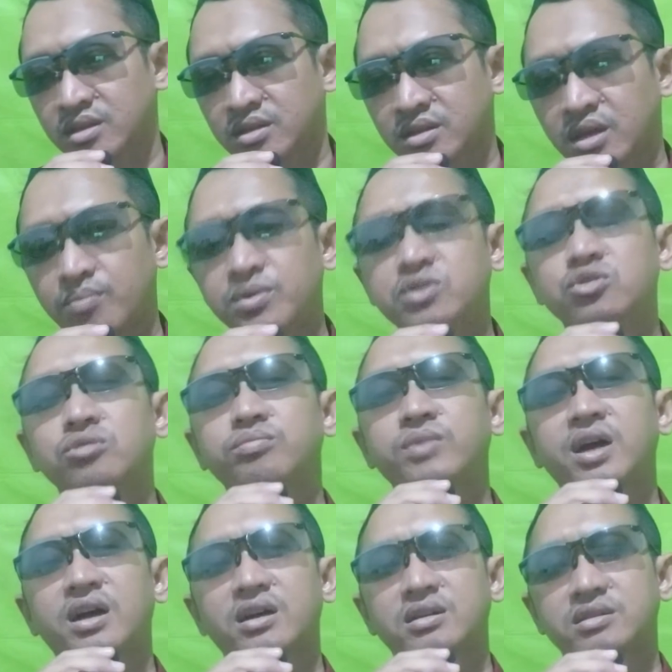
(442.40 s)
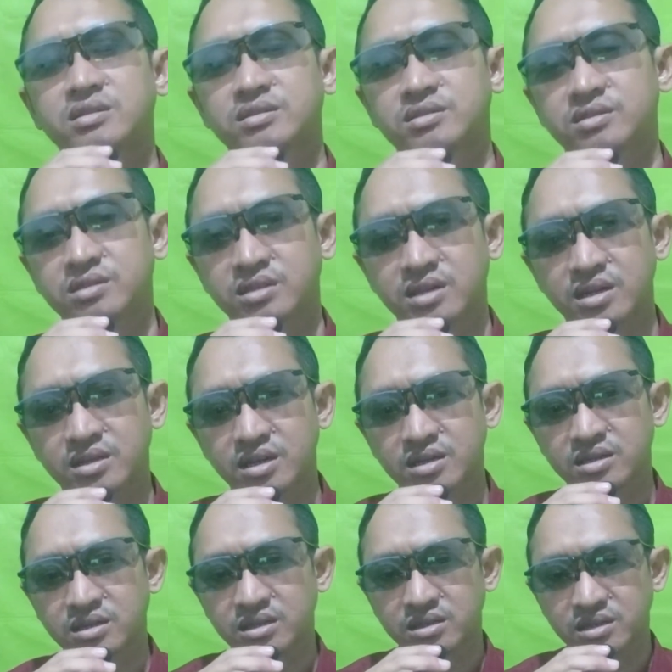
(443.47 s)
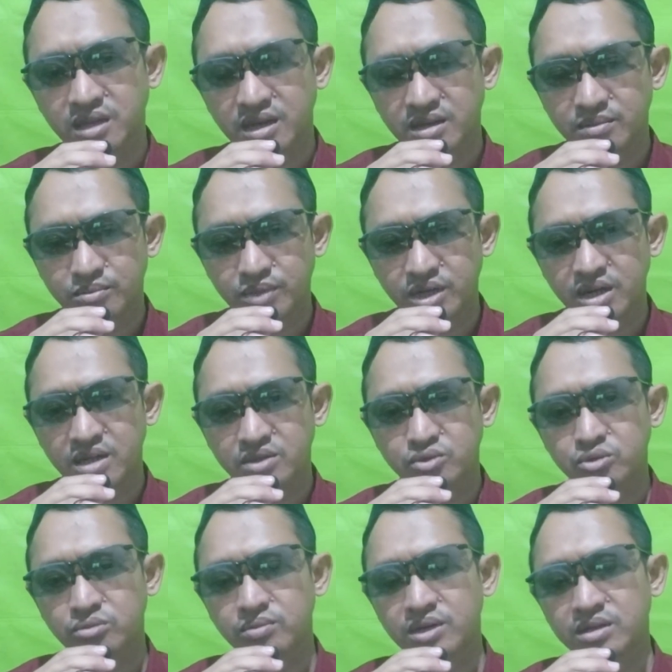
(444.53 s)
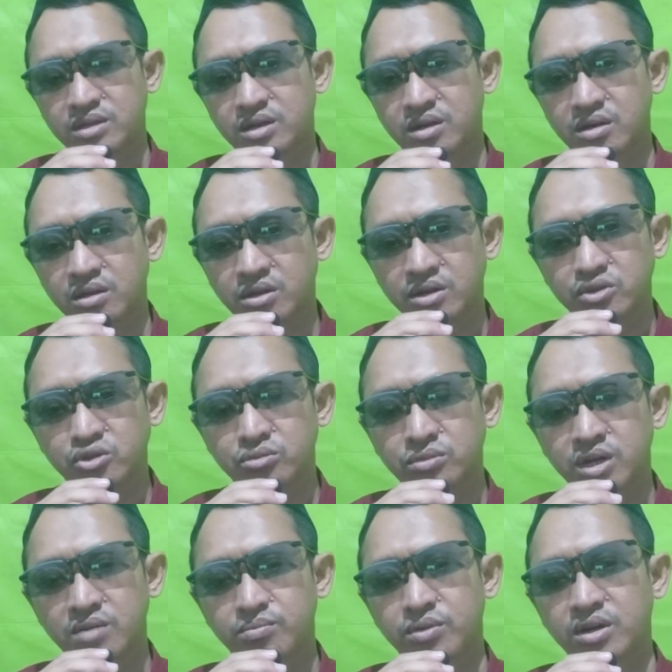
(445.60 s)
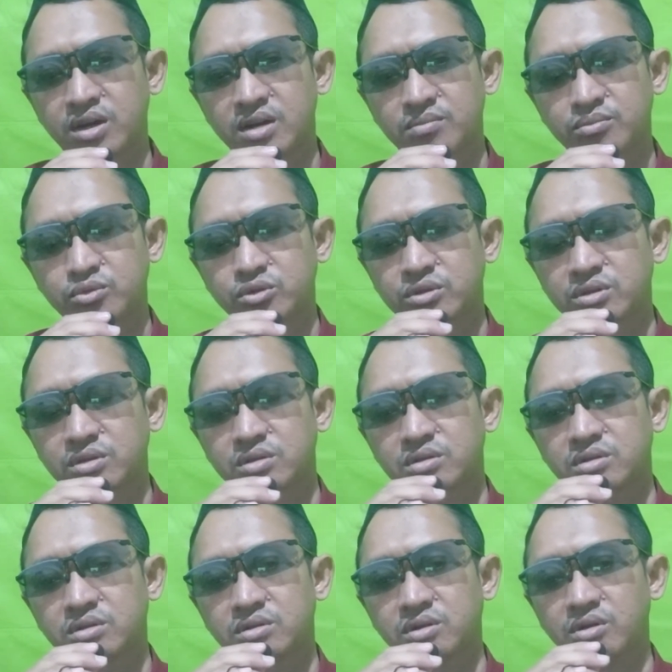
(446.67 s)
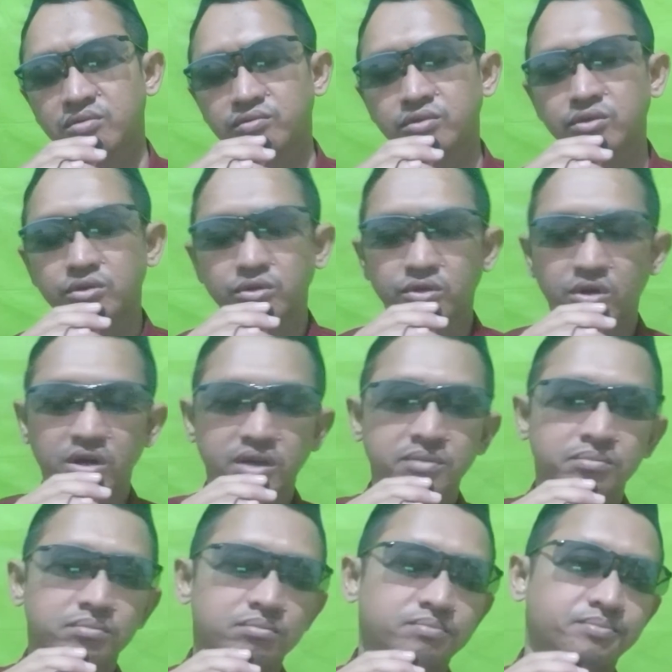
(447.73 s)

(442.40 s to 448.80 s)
Tapi coba jika tadi kita mengacu pada Allah itu Maha Pengampun, Ghafurur Rahim,